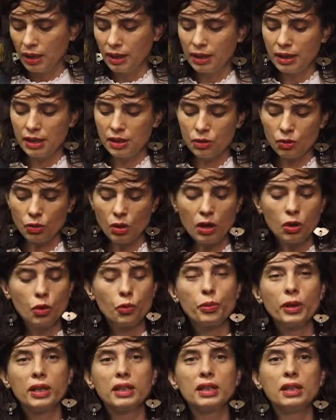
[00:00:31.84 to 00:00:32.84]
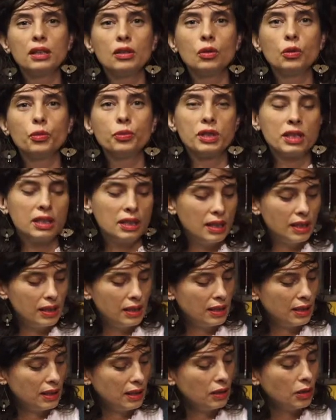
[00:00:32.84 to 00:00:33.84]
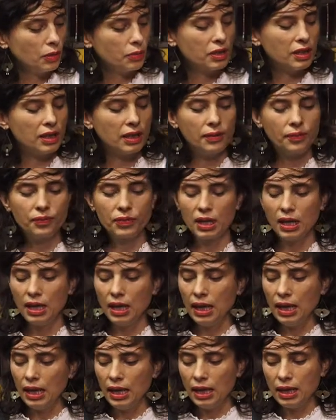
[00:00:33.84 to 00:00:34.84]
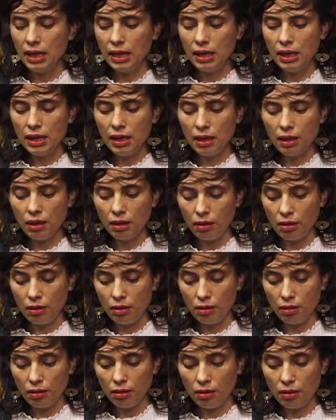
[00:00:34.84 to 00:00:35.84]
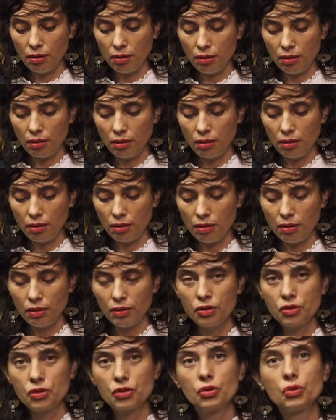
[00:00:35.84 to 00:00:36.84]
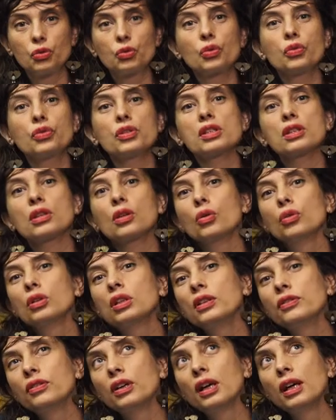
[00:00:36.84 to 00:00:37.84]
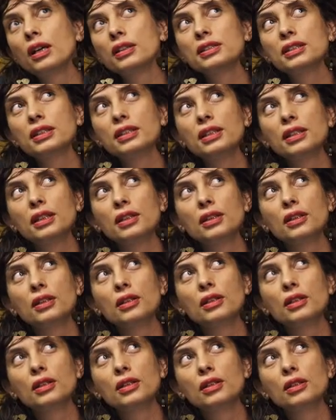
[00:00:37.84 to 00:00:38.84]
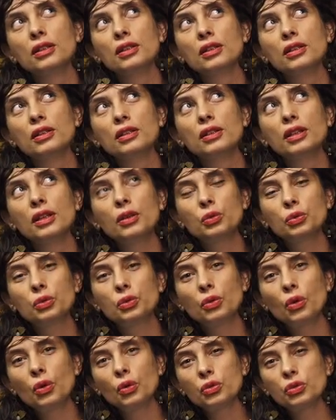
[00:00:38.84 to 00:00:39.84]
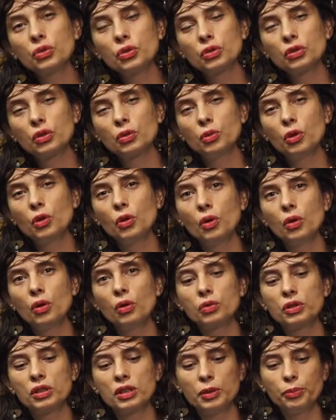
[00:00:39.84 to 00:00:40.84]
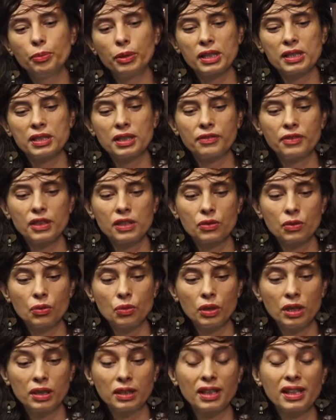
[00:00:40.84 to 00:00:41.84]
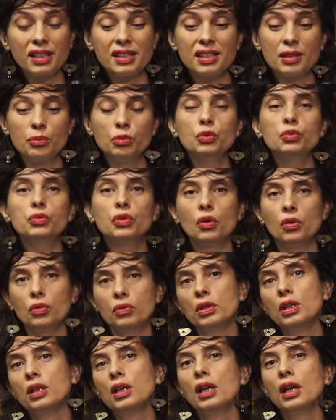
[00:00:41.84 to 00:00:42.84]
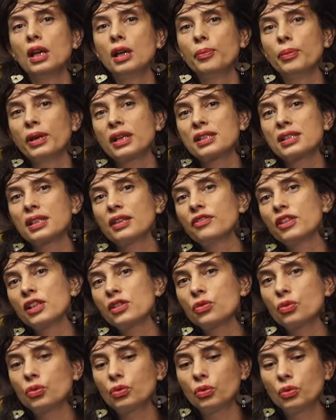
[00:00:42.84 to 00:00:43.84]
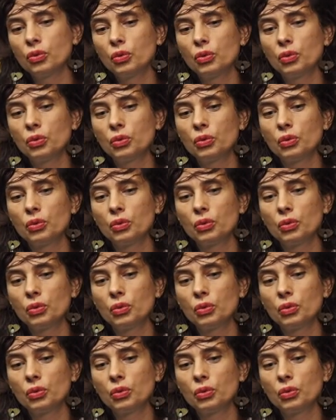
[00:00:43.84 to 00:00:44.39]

qui sont accompagnés de petits dessins comme ça. Et euh, je trouve que c'est un livre assez euh, déroutant, justement, aussi par sa façon, et très émouvant, par sa façon de,